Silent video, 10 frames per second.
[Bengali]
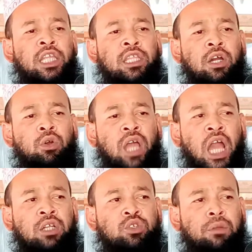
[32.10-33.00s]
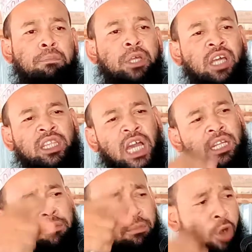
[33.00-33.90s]
চেয়েতেও একজন বিদাতি
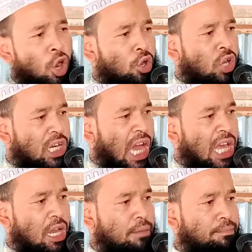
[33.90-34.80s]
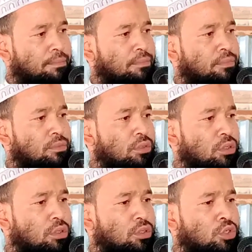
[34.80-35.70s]
আলিম ভয়ঙ্কর খারাপ
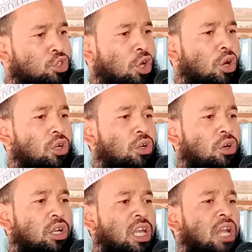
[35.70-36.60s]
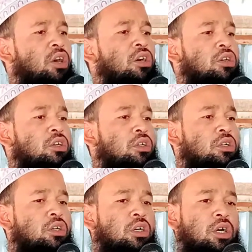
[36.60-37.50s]
জঘন্য কেন
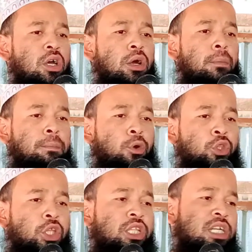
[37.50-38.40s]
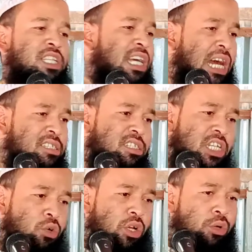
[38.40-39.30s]
পতিতা যে
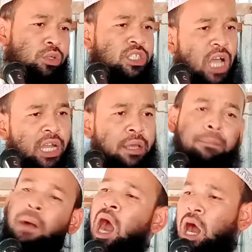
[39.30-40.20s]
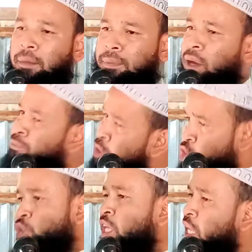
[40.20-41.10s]
কাজটি করে ও জানে পাপ আপনি
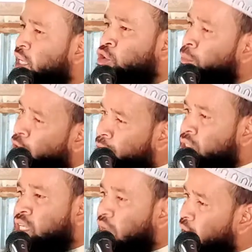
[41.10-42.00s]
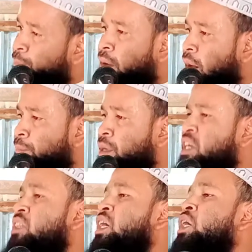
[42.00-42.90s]
শুনে দেখেন ও বলবে যে হ্যাঁ পাপ
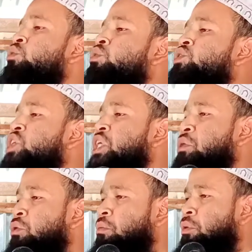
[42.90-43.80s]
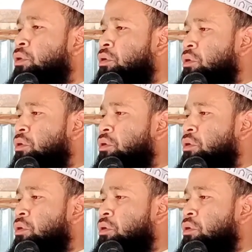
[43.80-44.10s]
পেটের দায়ে করছে কি করব।